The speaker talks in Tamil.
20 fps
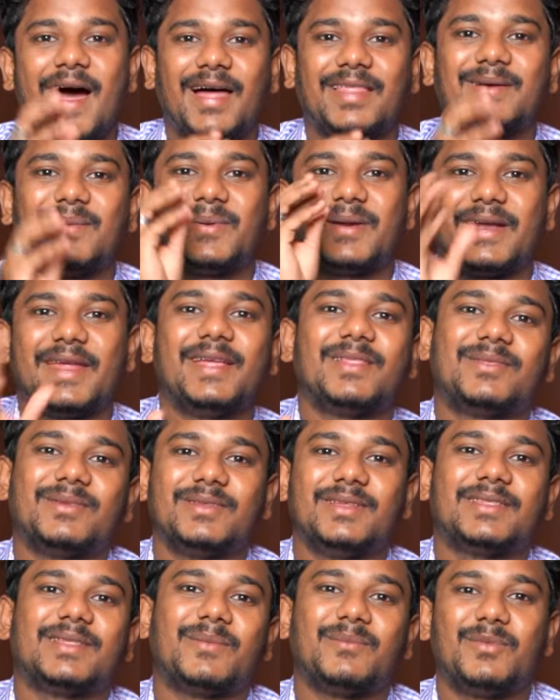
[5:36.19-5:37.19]
அதுக்கப்புறம் நேற்று
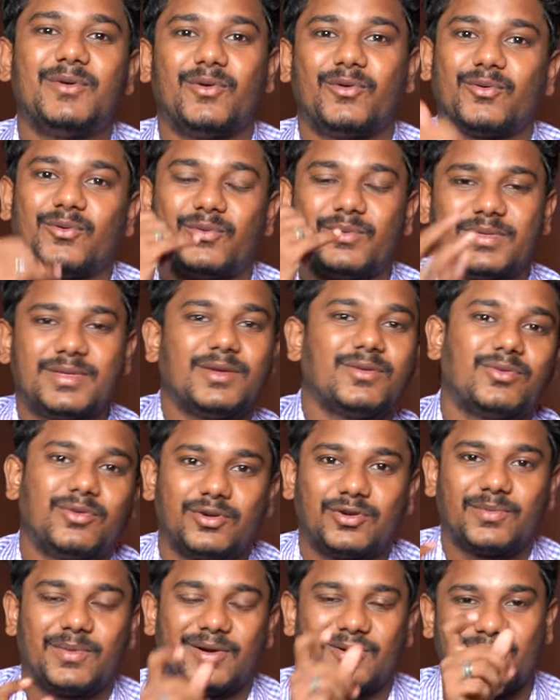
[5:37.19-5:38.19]
வந்து தம்பி உனக்கு ஒரு விஷயம்
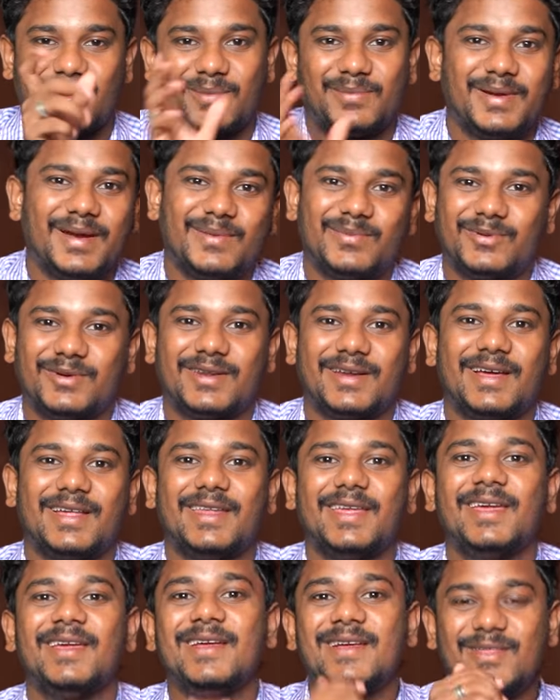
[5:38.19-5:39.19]
சொல்லட்டுமான ஒரு அப்டேட்
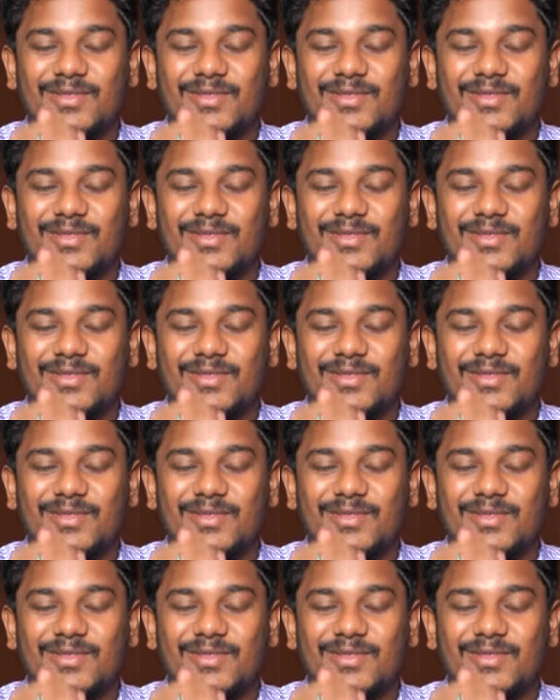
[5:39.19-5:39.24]
போட்டிருக்காரு